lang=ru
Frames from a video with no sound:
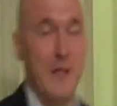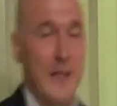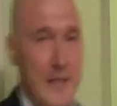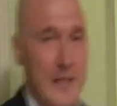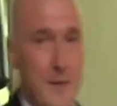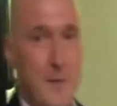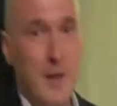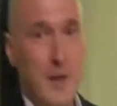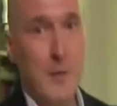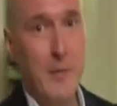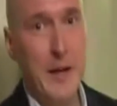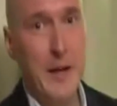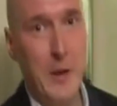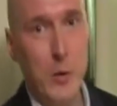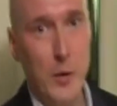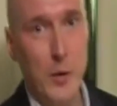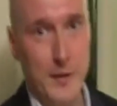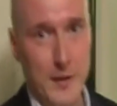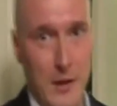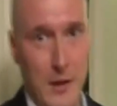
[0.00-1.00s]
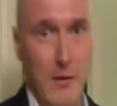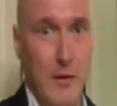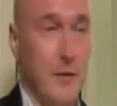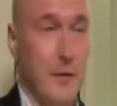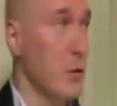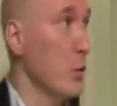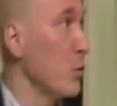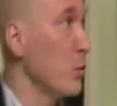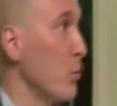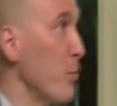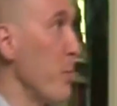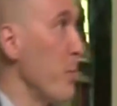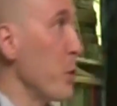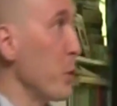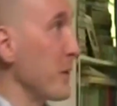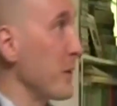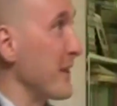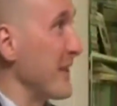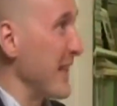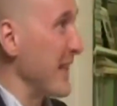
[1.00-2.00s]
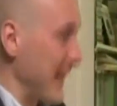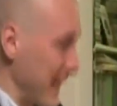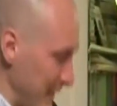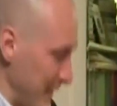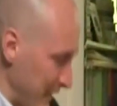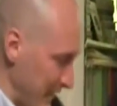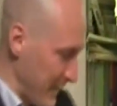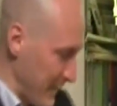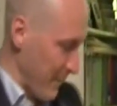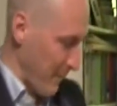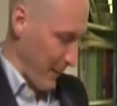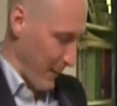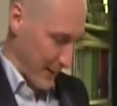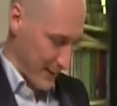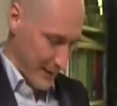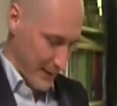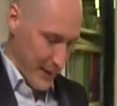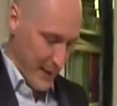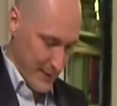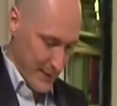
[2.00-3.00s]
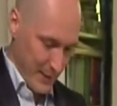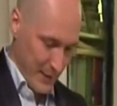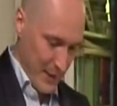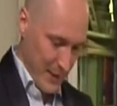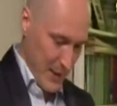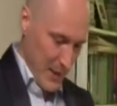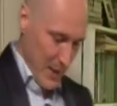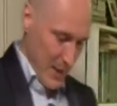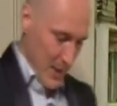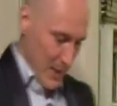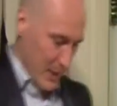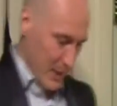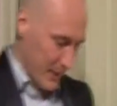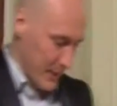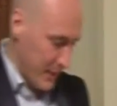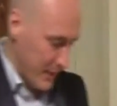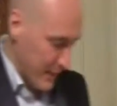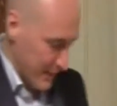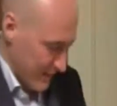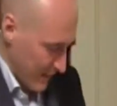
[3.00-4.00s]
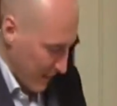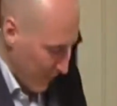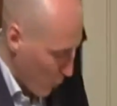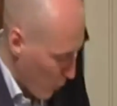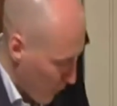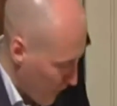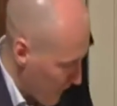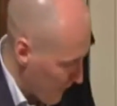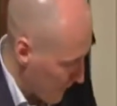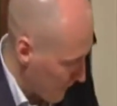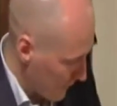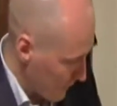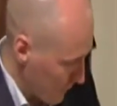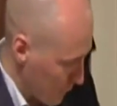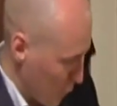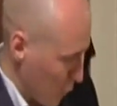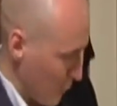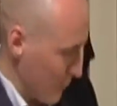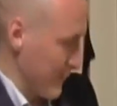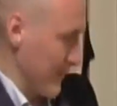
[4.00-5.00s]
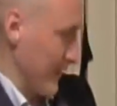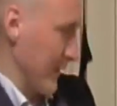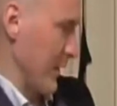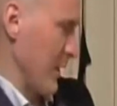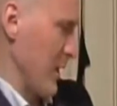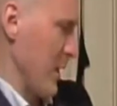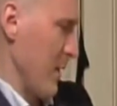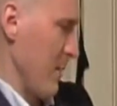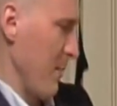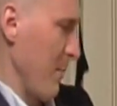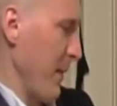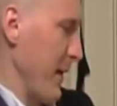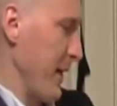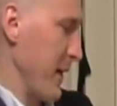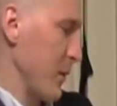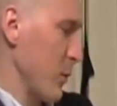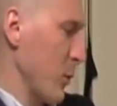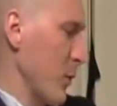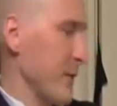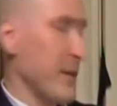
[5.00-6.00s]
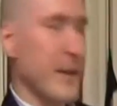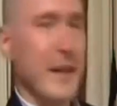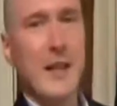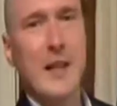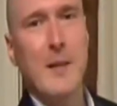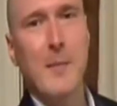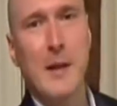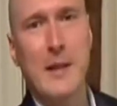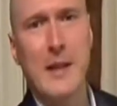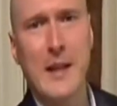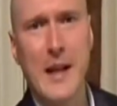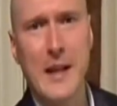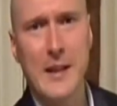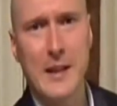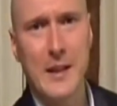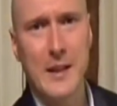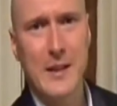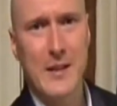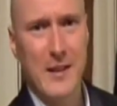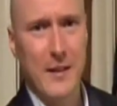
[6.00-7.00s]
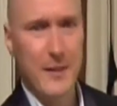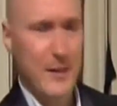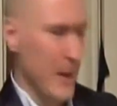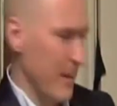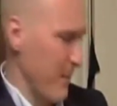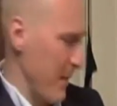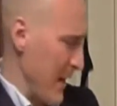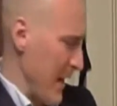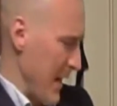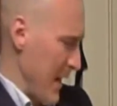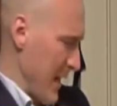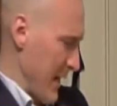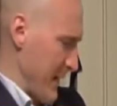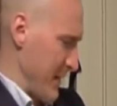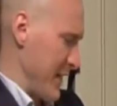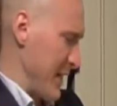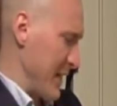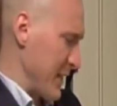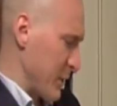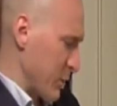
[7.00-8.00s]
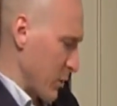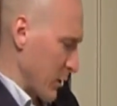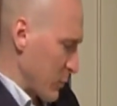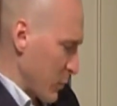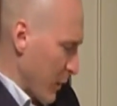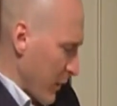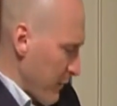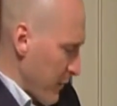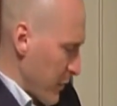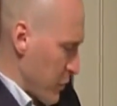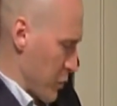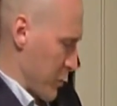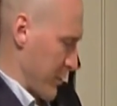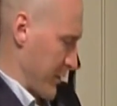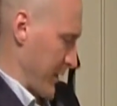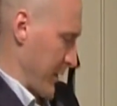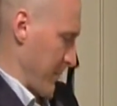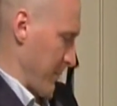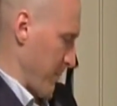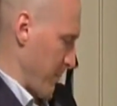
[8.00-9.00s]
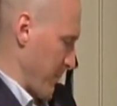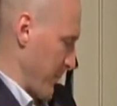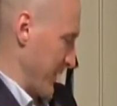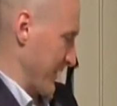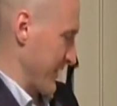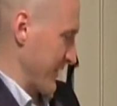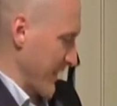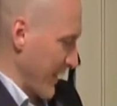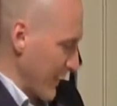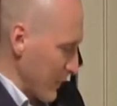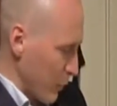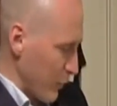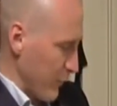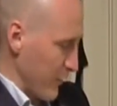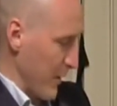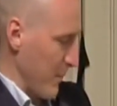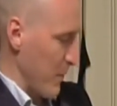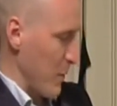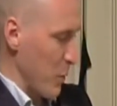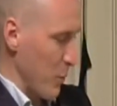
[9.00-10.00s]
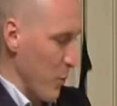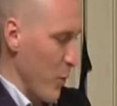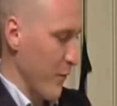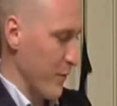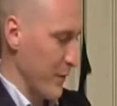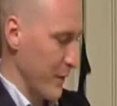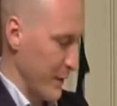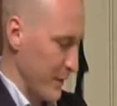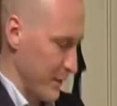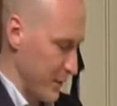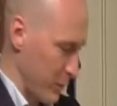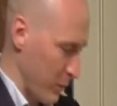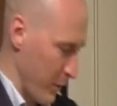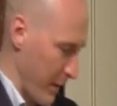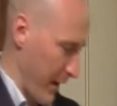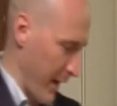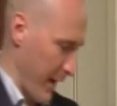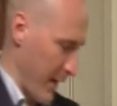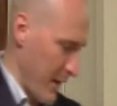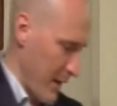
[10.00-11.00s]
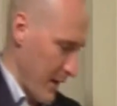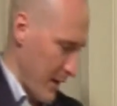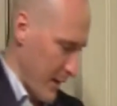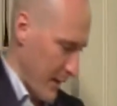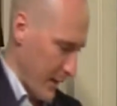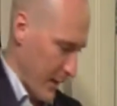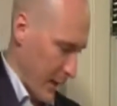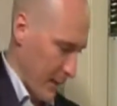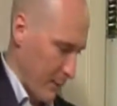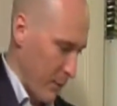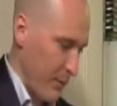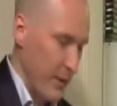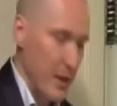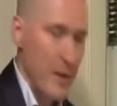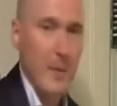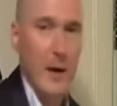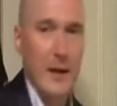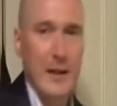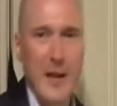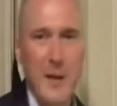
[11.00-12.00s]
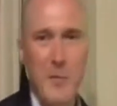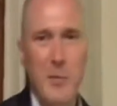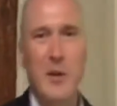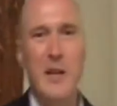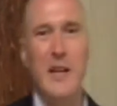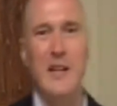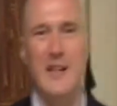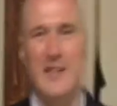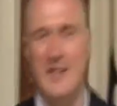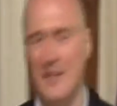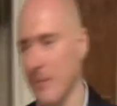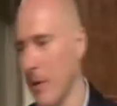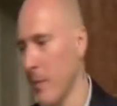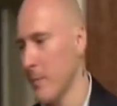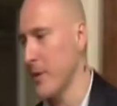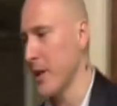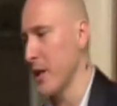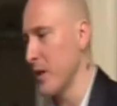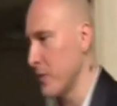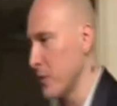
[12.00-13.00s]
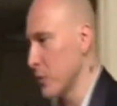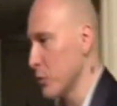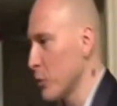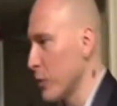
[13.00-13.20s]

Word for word: Владимира Маяковского. Всюду бюсты, книги, портреты. Книга самой Томпсон Маяковский на Манхэттене совсем не литературоведческим под заголовком «Любовная история». Каково, видимо, она и была на самом деле.